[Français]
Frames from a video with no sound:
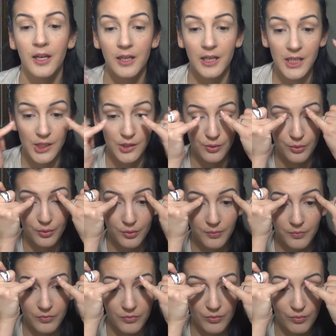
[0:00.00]
Et je,
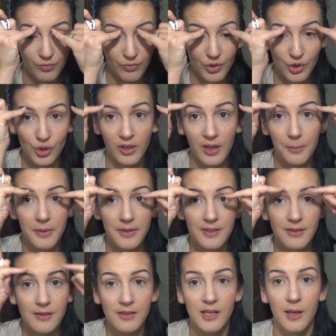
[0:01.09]
je
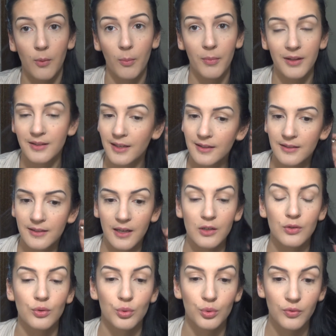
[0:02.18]
légèrement ma tête car
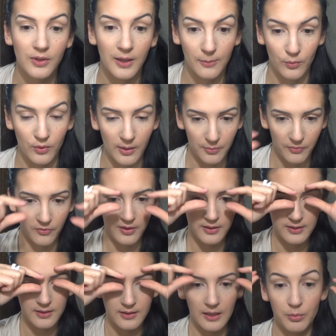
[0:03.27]
je trouve qu'elle me l'a fait
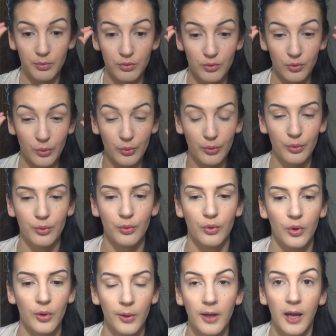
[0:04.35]
un peu trop... Euh,
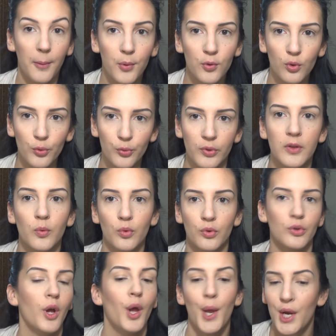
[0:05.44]
un peu trop fine donc
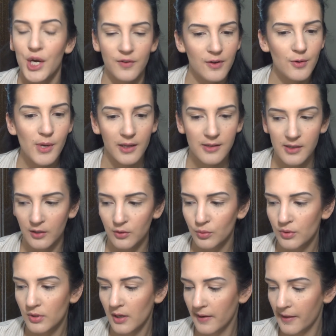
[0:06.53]
euh, je vais lui redire tout
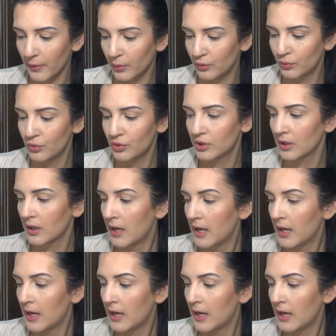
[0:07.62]
ça à la retouche